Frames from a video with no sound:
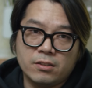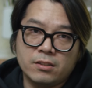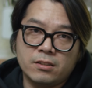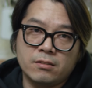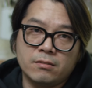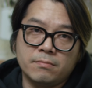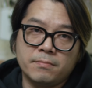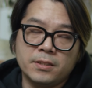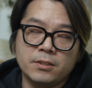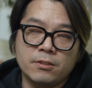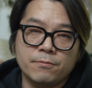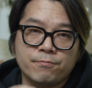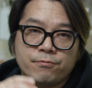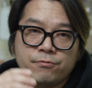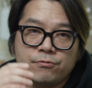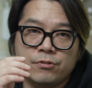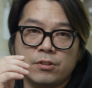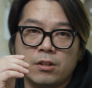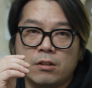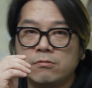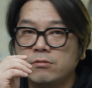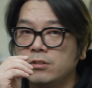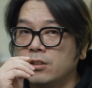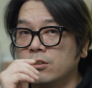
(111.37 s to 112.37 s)
그럼에도
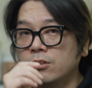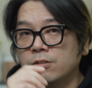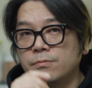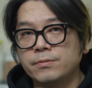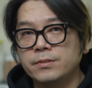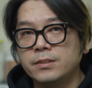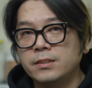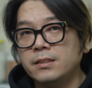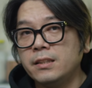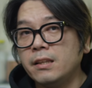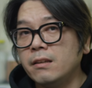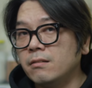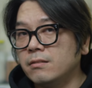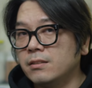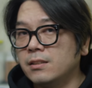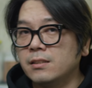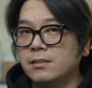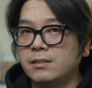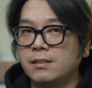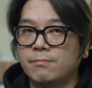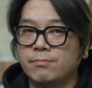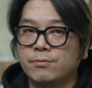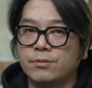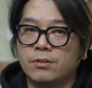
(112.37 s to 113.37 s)
불구하고 여러분은 태어날
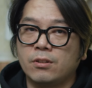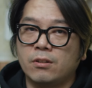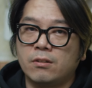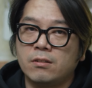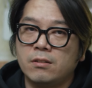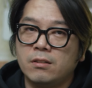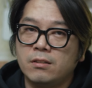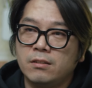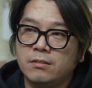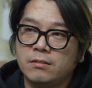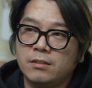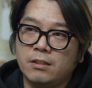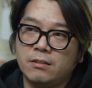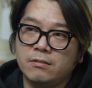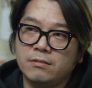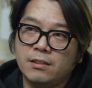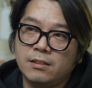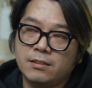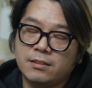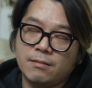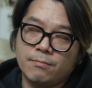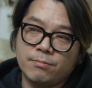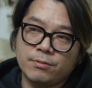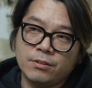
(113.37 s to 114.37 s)
때부터
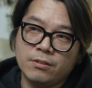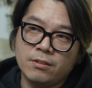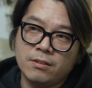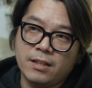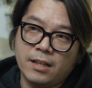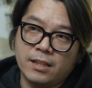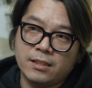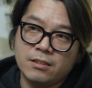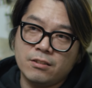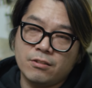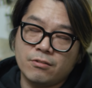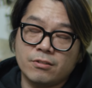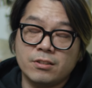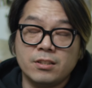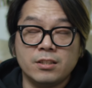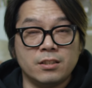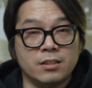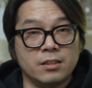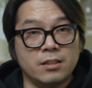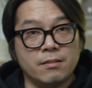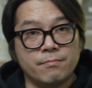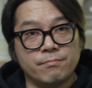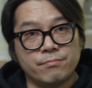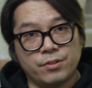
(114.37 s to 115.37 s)
태어날 때부터 아니죠 이
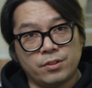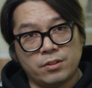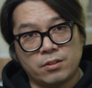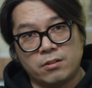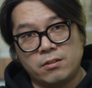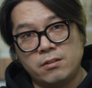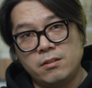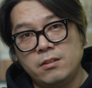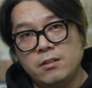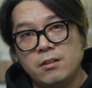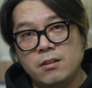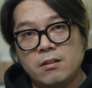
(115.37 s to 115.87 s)
시간부터